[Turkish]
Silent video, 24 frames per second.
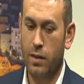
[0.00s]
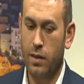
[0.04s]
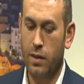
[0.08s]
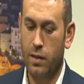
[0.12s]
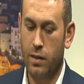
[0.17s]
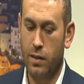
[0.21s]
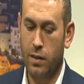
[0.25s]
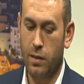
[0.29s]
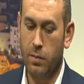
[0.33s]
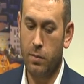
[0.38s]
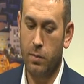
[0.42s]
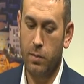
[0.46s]

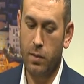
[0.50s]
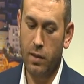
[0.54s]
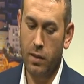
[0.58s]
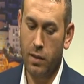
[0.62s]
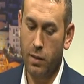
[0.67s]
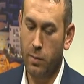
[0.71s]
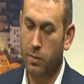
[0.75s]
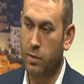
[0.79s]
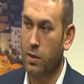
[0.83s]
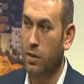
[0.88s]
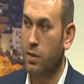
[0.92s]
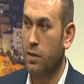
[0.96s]
Yani hem
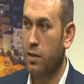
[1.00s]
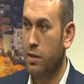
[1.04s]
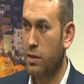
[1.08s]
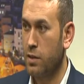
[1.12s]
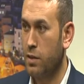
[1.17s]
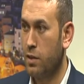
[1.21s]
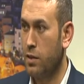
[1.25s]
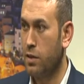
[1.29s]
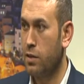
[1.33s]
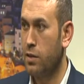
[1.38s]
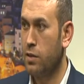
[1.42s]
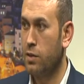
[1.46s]
yaptıkları
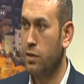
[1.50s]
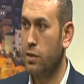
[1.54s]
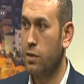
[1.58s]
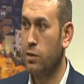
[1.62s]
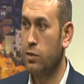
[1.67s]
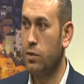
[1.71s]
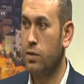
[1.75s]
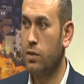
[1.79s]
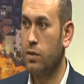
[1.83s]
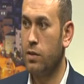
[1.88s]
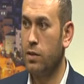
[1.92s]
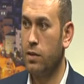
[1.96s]
yayınlardan,
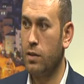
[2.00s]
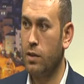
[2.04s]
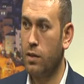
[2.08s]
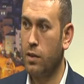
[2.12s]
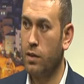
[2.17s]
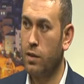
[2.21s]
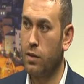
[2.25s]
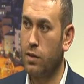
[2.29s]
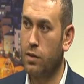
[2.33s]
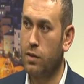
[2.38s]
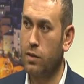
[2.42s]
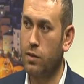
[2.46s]

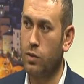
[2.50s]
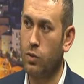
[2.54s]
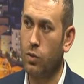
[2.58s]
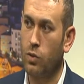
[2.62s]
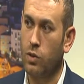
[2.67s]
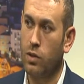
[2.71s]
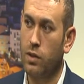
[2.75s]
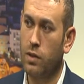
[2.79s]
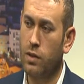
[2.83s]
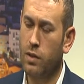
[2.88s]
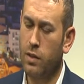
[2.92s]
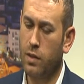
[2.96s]
yayınlardan
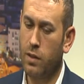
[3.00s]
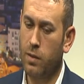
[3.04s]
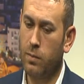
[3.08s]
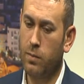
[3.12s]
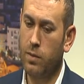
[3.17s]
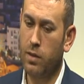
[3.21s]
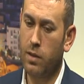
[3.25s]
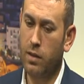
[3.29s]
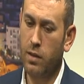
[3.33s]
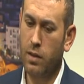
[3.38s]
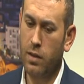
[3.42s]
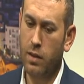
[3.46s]
dolayı hem
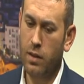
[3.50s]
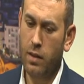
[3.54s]
de